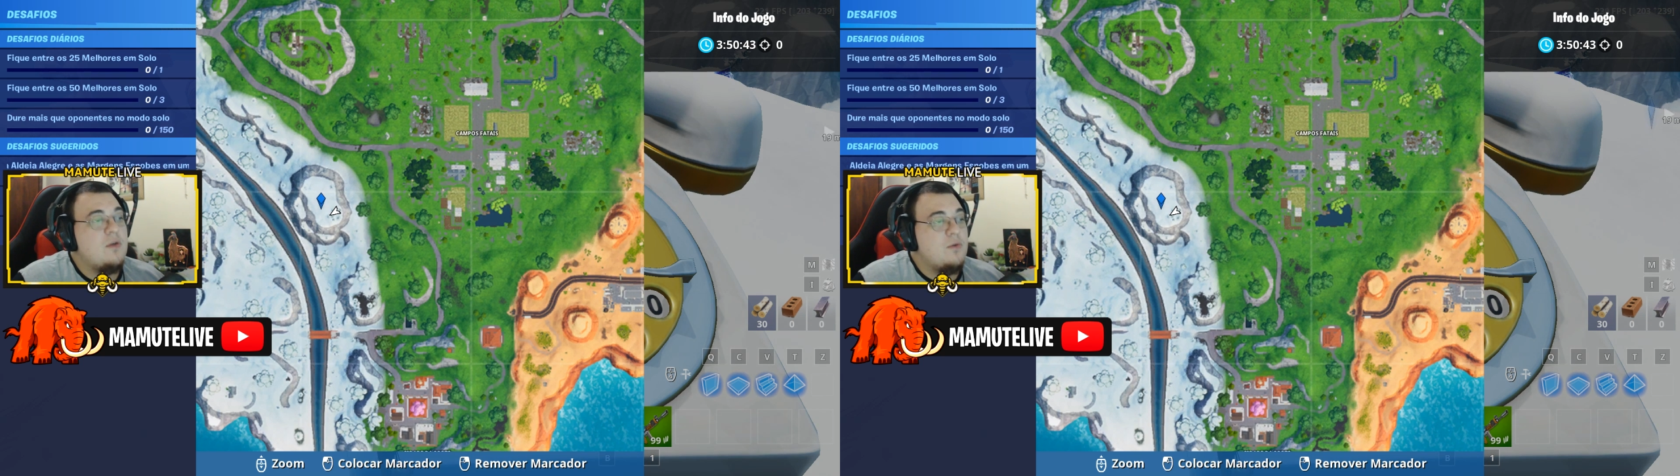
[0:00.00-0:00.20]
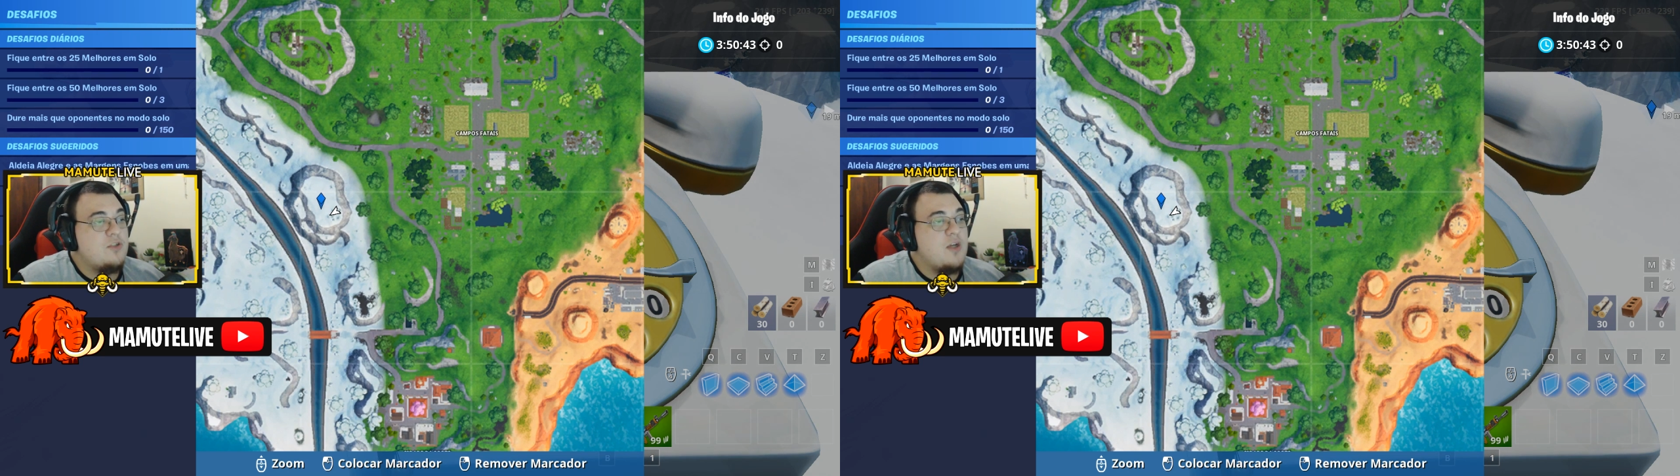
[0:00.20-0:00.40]

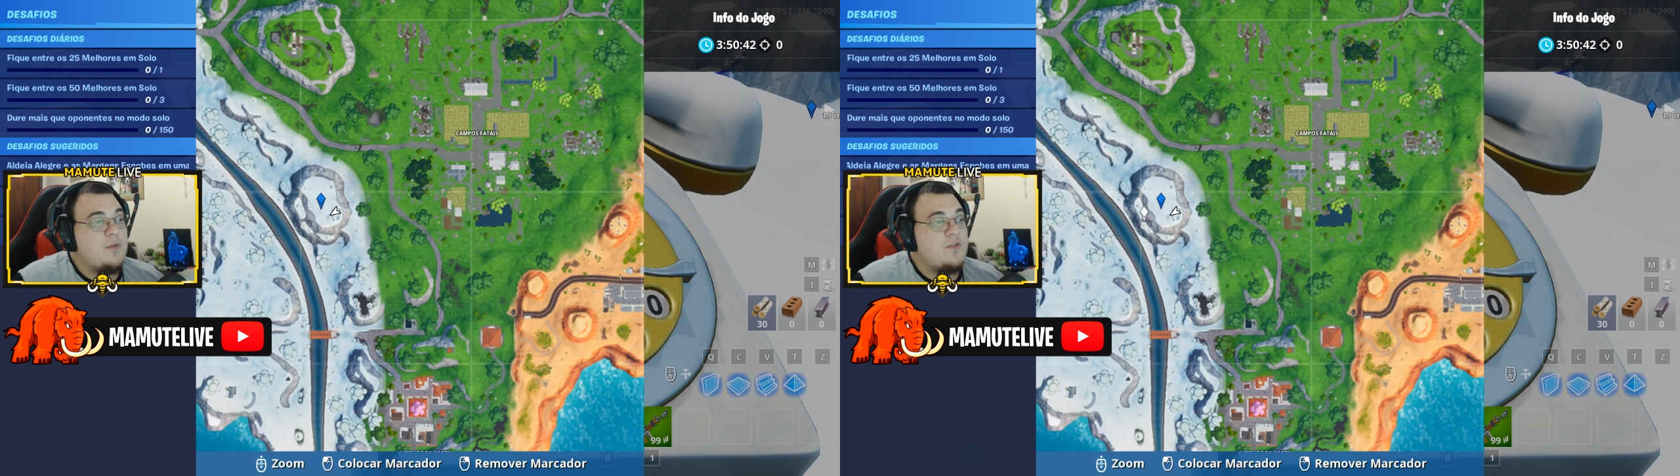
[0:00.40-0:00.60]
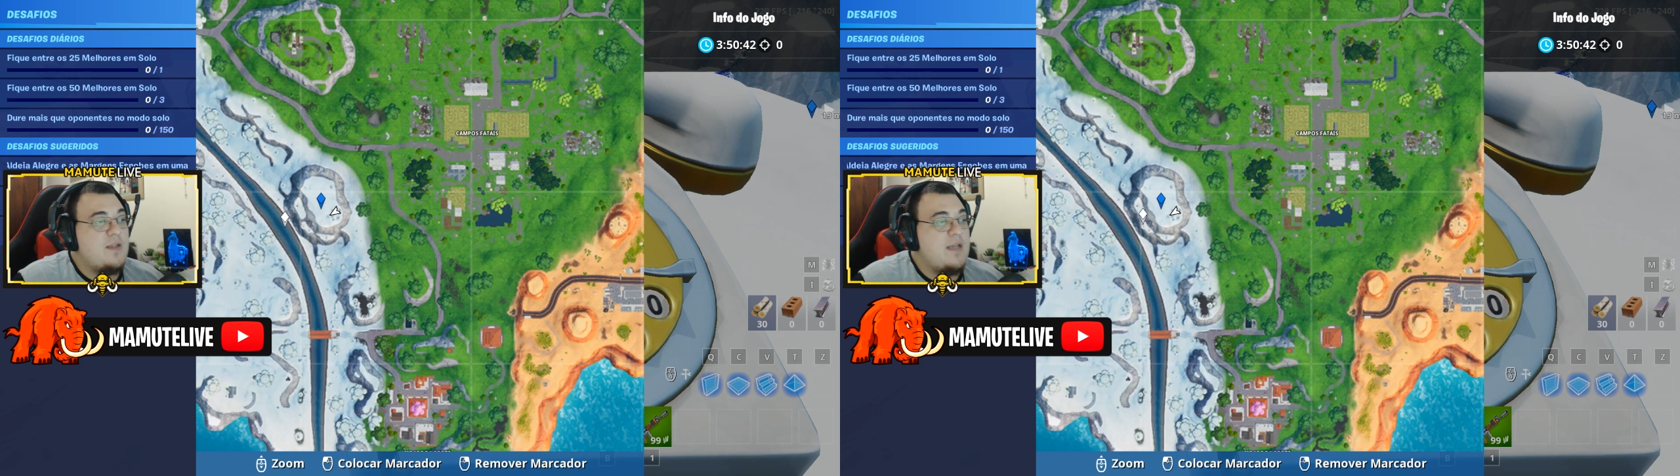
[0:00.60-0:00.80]
dos
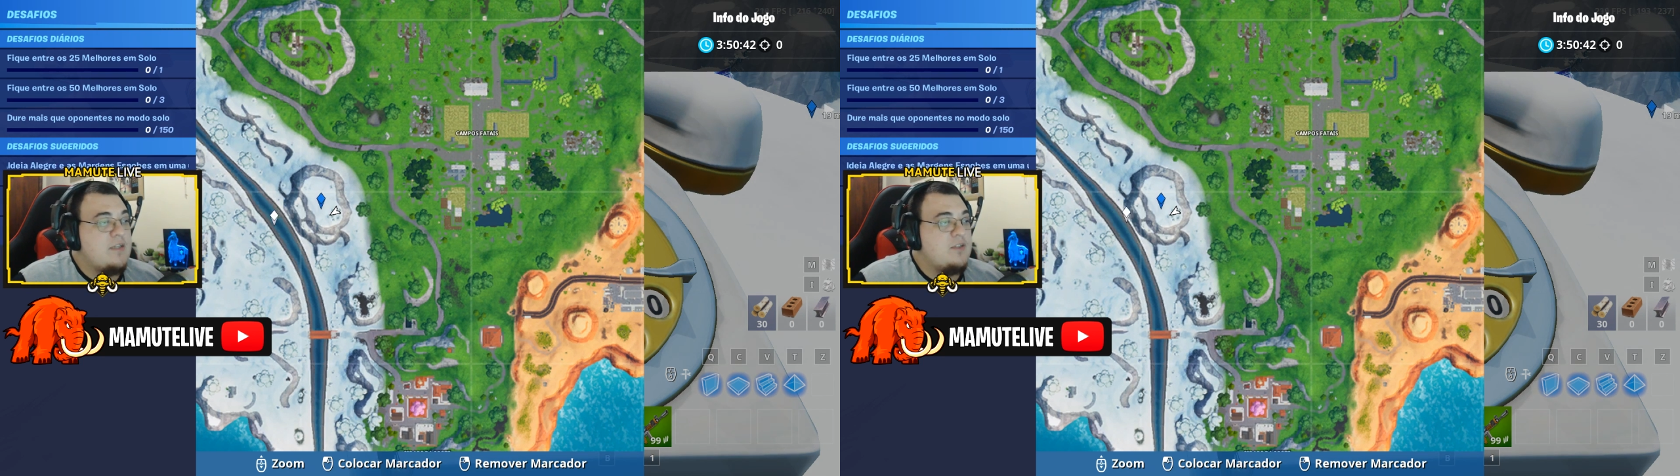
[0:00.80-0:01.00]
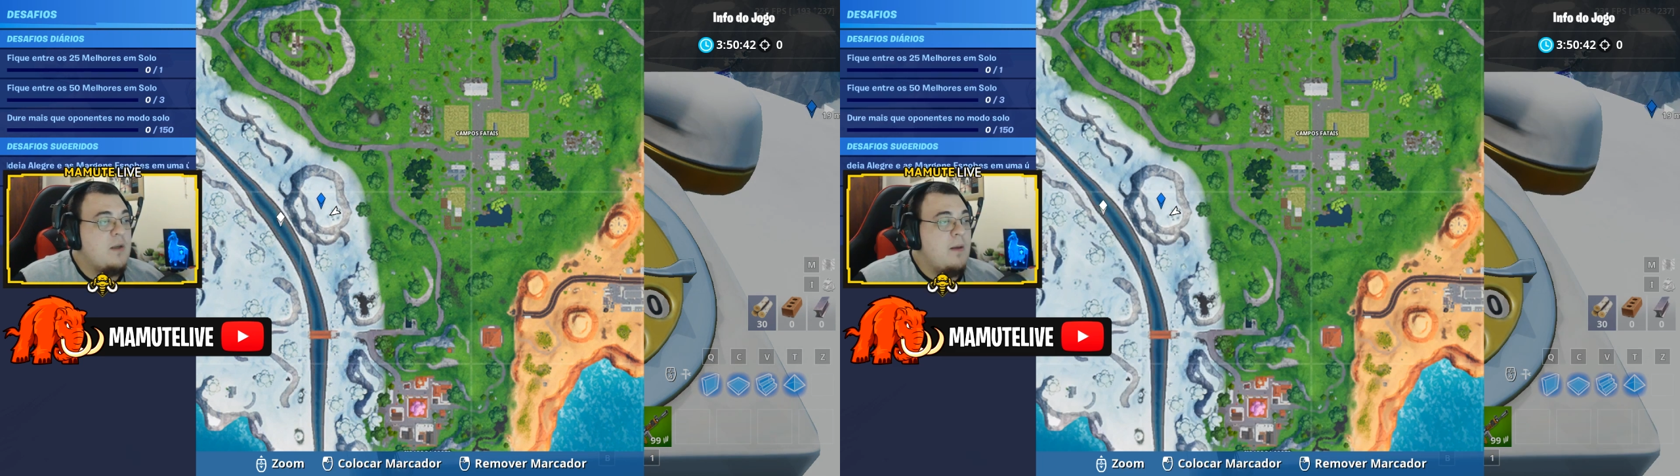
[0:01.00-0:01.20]
Campos
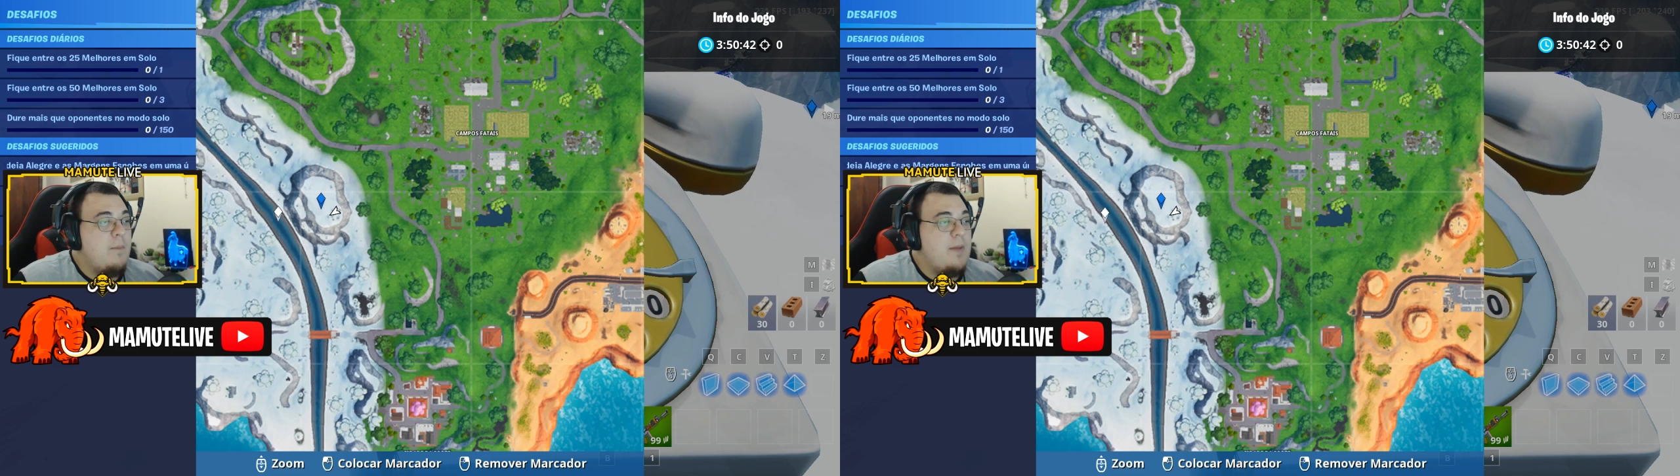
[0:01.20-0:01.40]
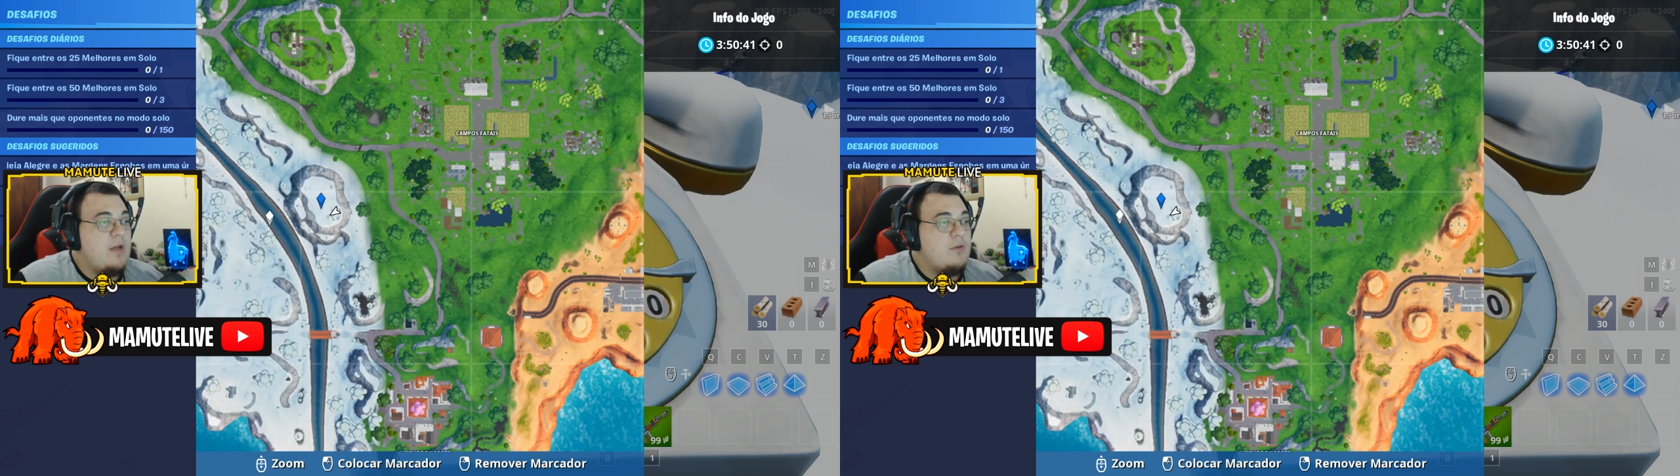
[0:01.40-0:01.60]
Fatais,
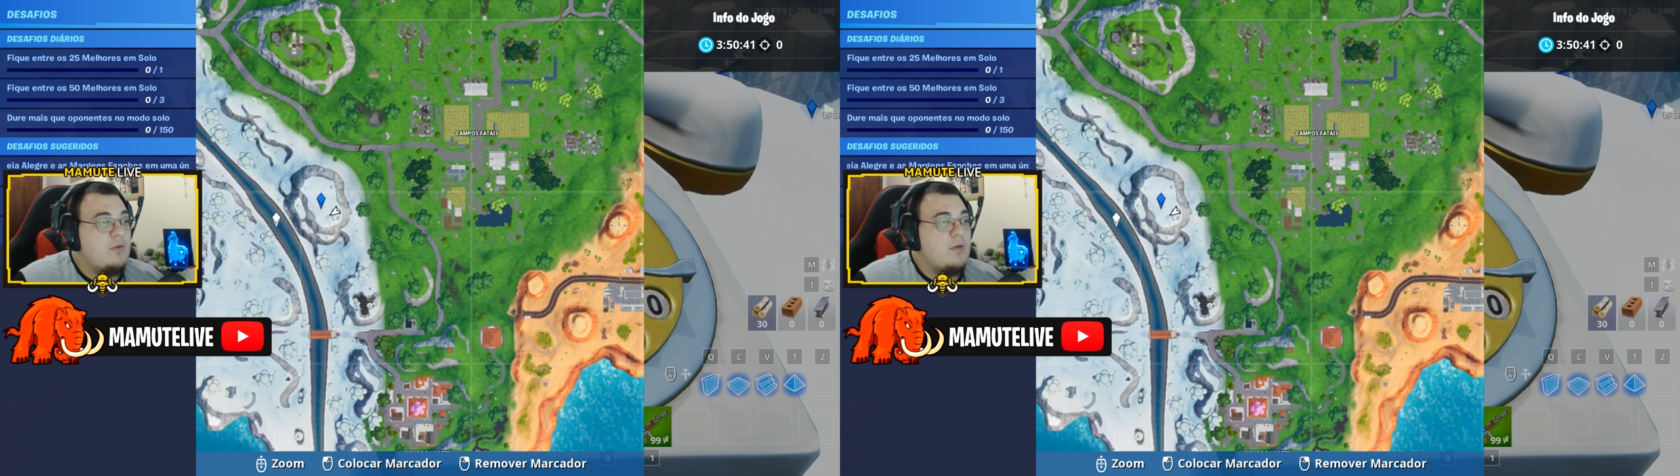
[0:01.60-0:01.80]
perto do